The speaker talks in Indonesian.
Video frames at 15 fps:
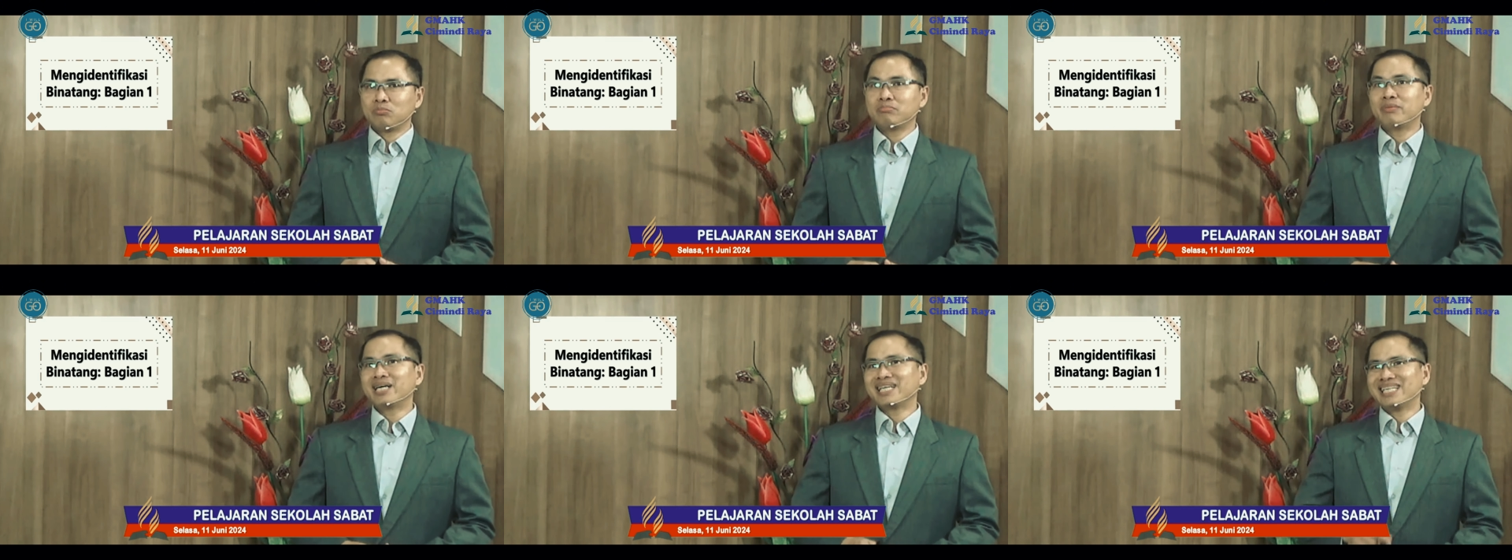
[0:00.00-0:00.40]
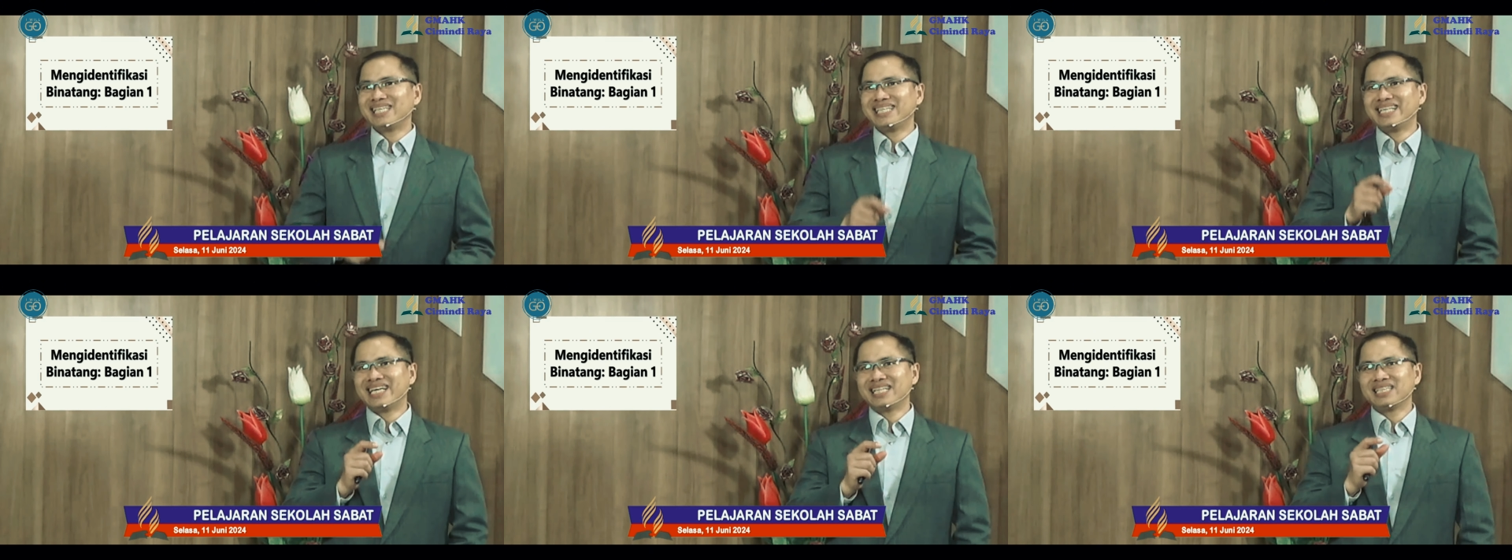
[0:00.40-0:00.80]

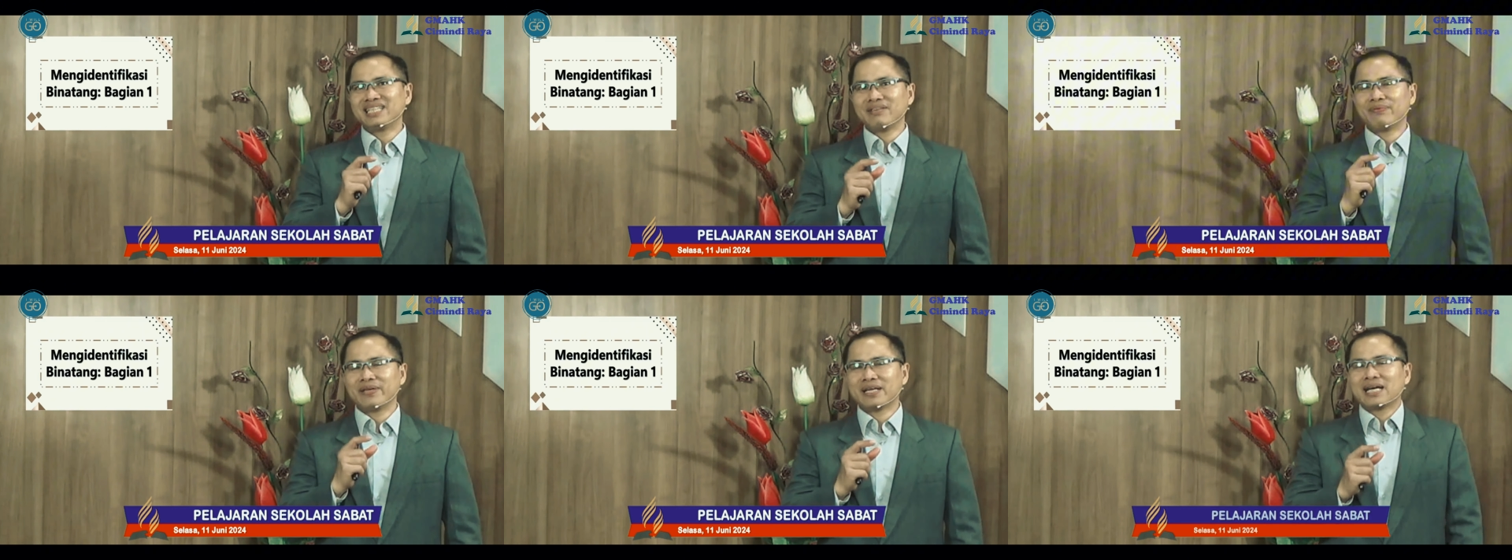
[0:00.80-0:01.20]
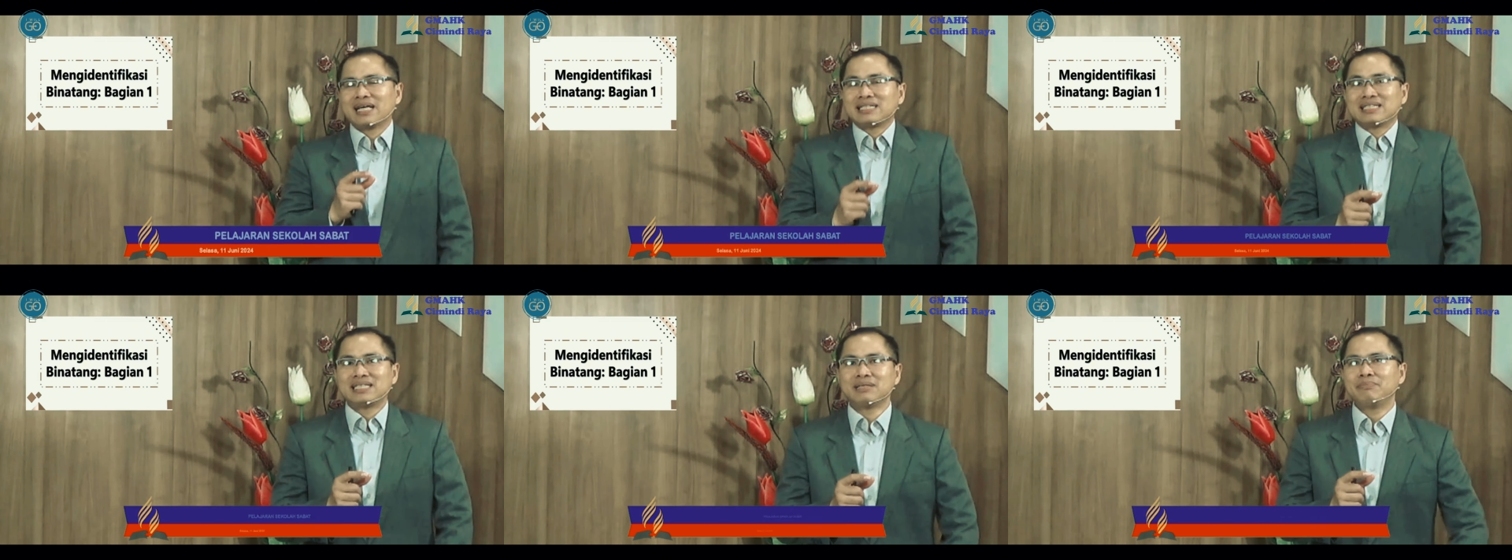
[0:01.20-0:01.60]

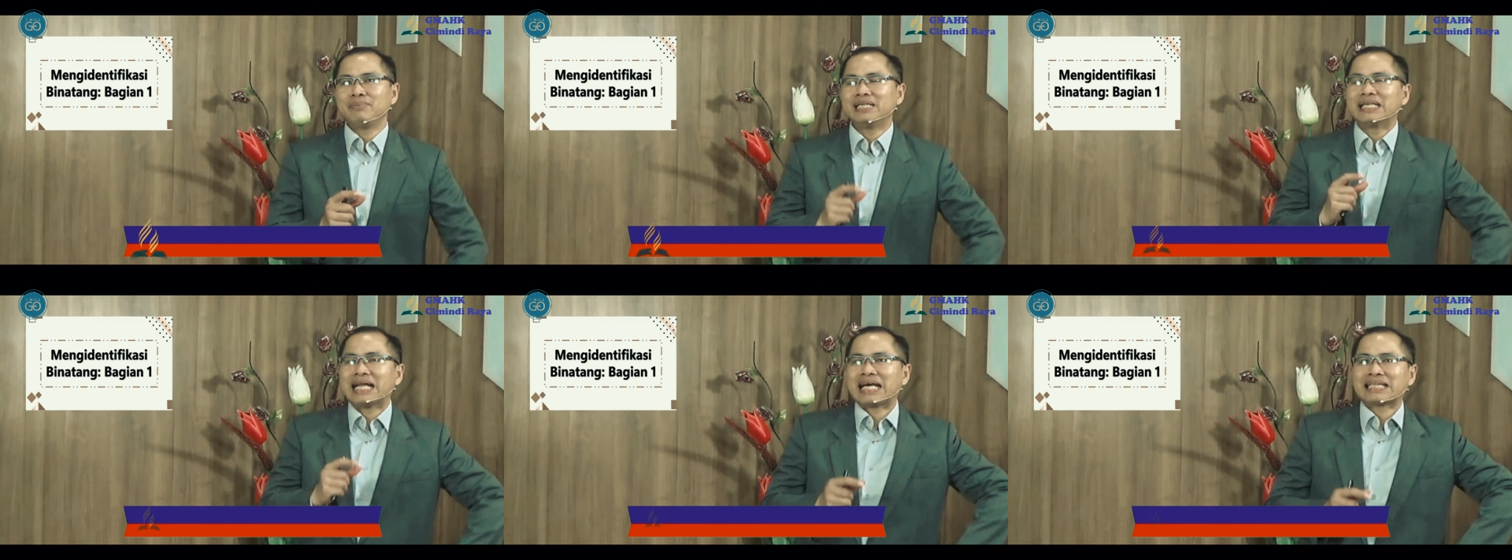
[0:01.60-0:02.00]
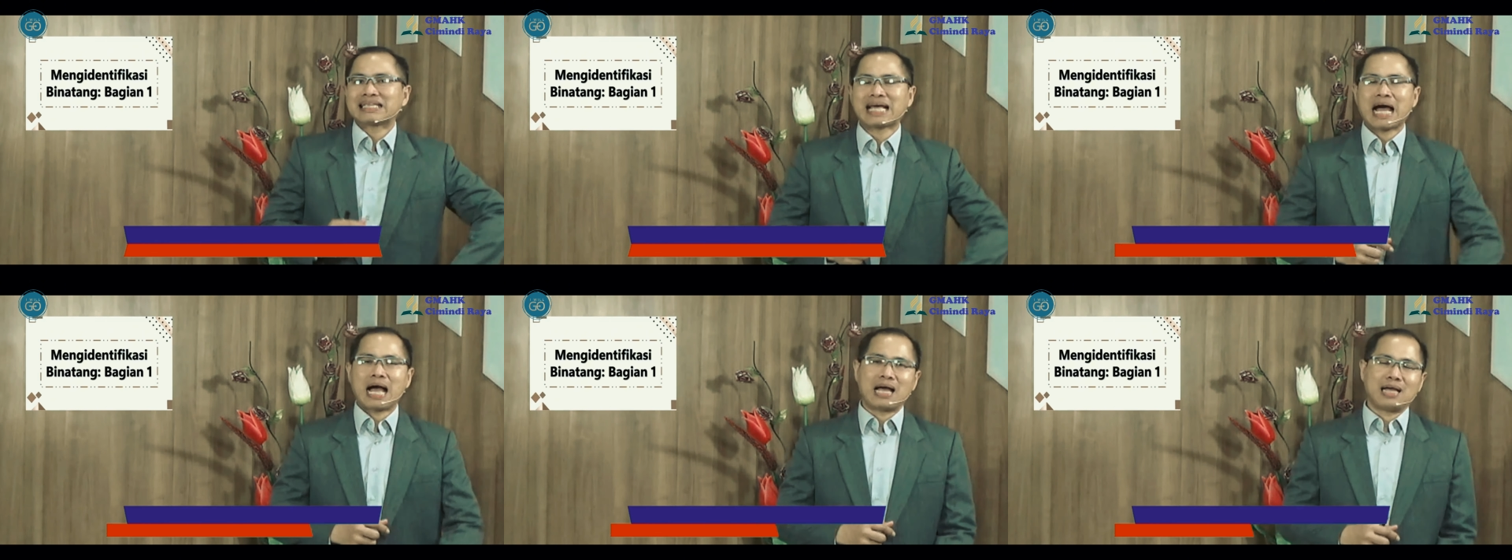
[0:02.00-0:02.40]
mengidentifikasi
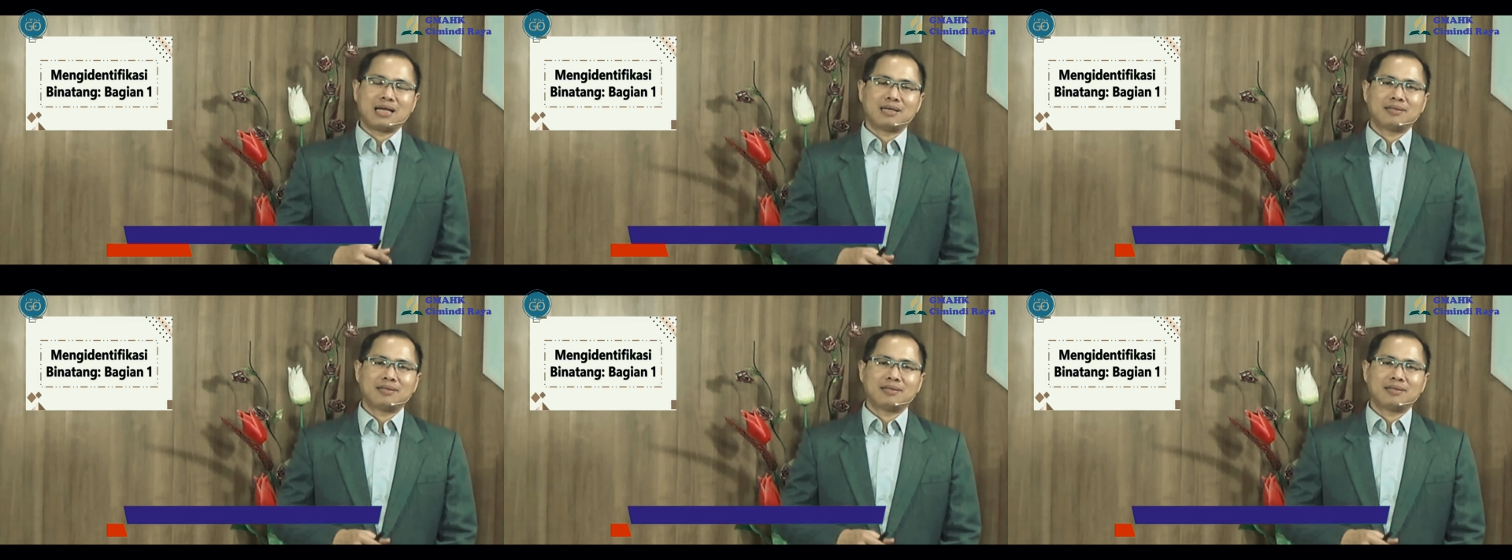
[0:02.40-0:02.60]
binatang